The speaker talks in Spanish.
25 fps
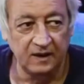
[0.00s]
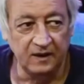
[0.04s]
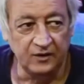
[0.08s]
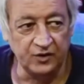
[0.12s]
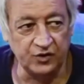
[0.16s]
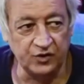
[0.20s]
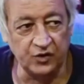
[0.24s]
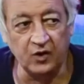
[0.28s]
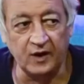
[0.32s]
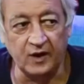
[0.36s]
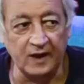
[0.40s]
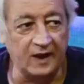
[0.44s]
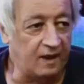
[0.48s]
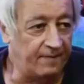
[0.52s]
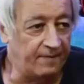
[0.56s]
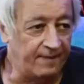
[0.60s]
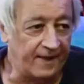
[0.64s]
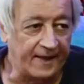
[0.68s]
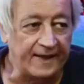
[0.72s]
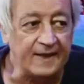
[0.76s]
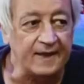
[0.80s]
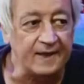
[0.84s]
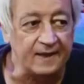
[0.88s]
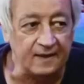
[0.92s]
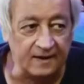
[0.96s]
Yo creo que en el
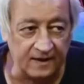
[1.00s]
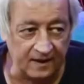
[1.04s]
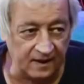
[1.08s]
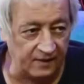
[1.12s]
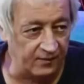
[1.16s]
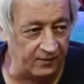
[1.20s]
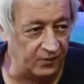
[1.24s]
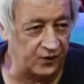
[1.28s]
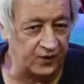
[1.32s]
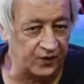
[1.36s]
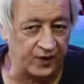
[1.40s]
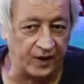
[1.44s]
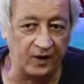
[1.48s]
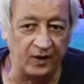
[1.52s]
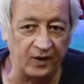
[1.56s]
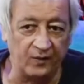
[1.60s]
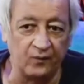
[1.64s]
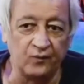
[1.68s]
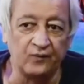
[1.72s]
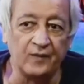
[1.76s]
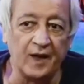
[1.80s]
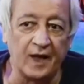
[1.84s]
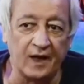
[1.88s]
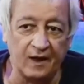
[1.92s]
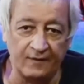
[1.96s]
país, digamos, que
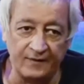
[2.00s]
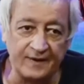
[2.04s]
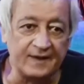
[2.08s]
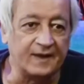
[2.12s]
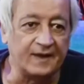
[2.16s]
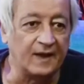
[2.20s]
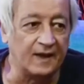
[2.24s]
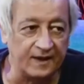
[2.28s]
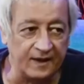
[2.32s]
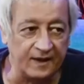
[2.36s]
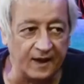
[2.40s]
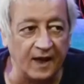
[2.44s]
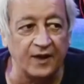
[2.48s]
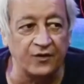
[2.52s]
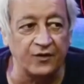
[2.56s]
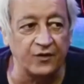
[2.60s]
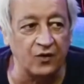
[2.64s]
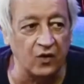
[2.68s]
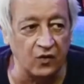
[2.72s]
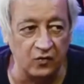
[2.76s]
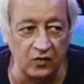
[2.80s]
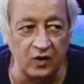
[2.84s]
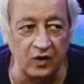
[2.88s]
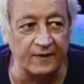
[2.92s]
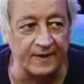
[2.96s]
una revista de teatro
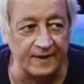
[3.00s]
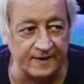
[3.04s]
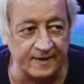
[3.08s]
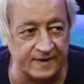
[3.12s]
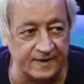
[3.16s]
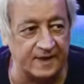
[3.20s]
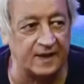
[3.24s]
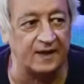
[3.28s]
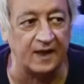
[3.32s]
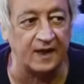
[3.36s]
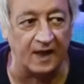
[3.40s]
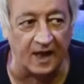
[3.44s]
dure 27